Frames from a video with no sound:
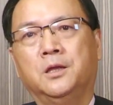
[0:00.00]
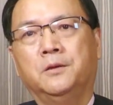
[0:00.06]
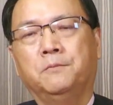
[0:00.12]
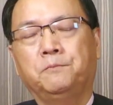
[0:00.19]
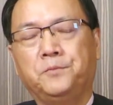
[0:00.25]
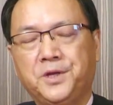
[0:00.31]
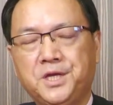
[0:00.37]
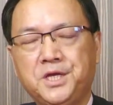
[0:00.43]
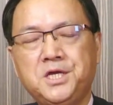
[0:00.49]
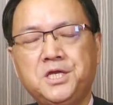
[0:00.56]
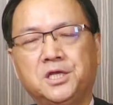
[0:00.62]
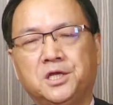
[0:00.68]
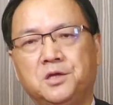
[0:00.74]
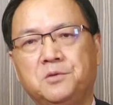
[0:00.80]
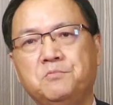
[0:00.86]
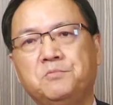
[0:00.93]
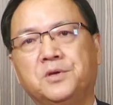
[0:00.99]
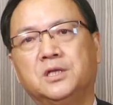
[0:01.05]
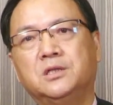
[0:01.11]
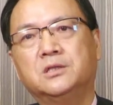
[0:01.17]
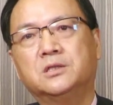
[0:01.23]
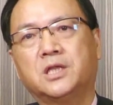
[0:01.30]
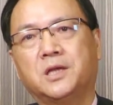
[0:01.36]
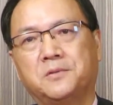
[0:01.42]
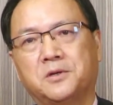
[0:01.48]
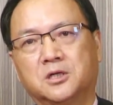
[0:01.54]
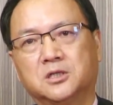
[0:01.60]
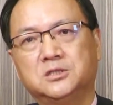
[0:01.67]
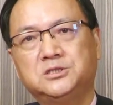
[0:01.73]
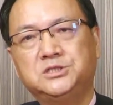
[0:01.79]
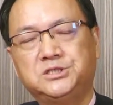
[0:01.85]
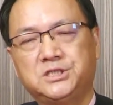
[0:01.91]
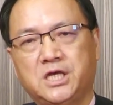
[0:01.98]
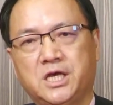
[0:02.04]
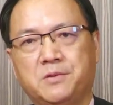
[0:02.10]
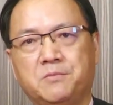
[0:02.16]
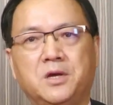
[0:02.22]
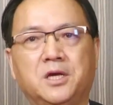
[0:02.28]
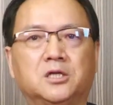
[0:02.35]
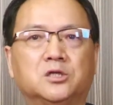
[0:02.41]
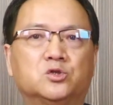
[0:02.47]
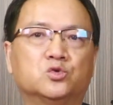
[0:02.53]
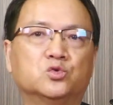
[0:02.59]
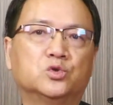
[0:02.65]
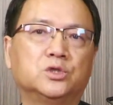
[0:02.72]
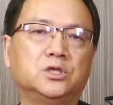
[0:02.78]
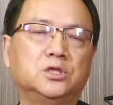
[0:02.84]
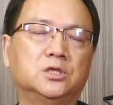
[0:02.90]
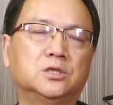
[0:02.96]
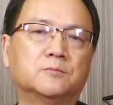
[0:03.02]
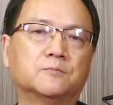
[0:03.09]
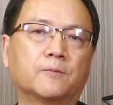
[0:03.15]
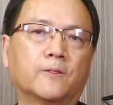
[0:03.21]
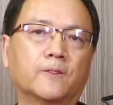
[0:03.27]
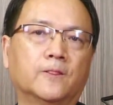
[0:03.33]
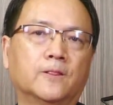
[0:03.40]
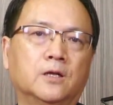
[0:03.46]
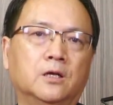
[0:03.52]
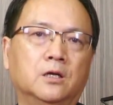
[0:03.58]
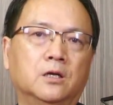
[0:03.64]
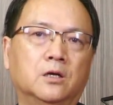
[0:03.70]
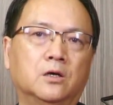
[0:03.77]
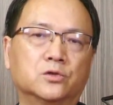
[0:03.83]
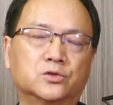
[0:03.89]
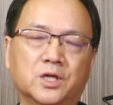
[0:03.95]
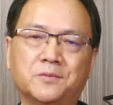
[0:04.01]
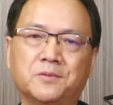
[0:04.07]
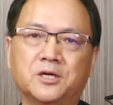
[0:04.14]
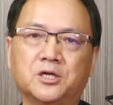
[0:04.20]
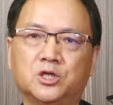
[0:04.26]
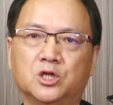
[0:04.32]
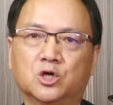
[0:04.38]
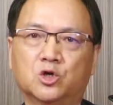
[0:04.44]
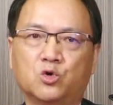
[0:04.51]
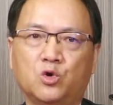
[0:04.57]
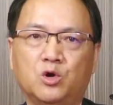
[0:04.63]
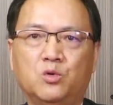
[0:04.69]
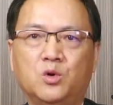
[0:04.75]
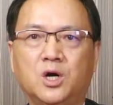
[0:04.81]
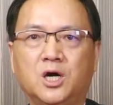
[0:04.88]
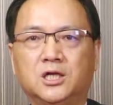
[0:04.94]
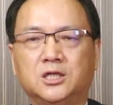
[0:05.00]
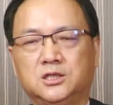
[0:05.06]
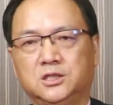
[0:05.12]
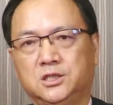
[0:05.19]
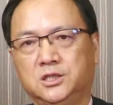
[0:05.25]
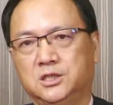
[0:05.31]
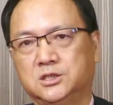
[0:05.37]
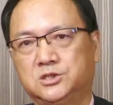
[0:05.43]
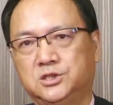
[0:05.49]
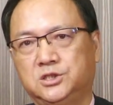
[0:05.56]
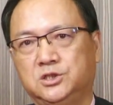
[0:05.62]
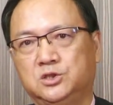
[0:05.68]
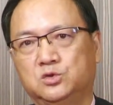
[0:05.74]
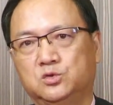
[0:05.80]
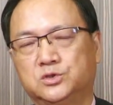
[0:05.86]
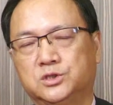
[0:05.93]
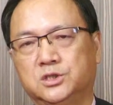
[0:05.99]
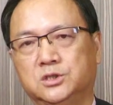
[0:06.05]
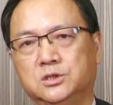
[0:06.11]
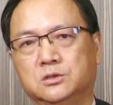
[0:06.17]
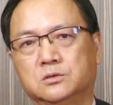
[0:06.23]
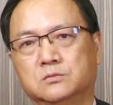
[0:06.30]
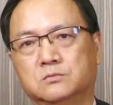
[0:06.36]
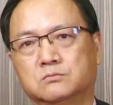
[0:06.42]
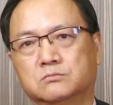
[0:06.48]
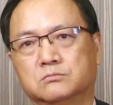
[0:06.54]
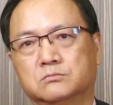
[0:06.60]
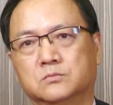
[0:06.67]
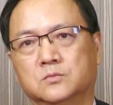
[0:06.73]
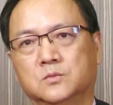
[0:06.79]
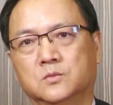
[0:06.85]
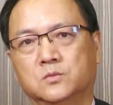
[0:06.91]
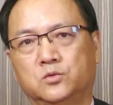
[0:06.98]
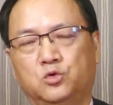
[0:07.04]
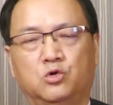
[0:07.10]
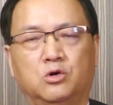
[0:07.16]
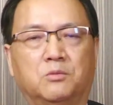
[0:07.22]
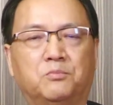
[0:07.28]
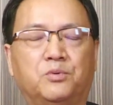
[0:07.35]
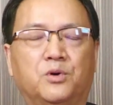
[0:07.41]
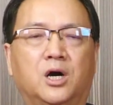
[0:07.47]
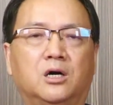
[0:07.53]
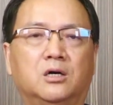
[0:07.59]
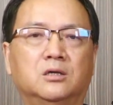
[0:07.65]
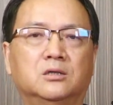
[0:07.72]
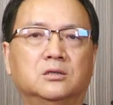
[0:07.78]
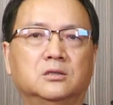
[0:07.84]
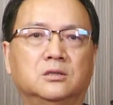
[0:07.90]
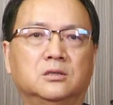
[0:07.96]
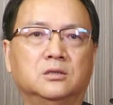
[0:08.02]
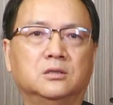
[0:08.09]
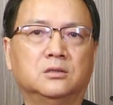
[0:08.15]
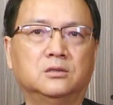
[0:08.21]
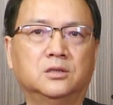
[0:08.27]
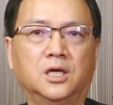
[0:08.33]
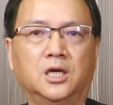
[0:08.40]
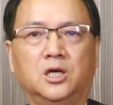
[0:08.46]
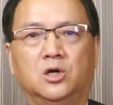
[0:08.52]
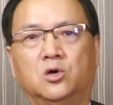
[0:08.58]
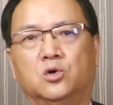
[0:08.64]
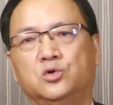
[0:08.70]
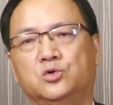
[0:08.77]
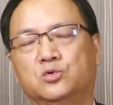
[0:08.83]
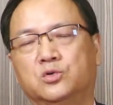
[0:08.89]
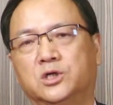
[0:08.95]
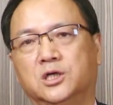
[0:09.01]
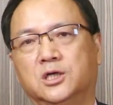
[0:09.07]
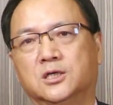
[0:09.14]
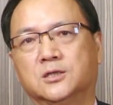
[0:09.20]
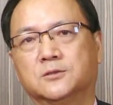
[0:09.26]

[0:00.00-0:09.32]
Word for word: 名医的阴边代表跟姐妹的助力，哦，代表你的规划里你的气度心。如果不好，那也 all r i g t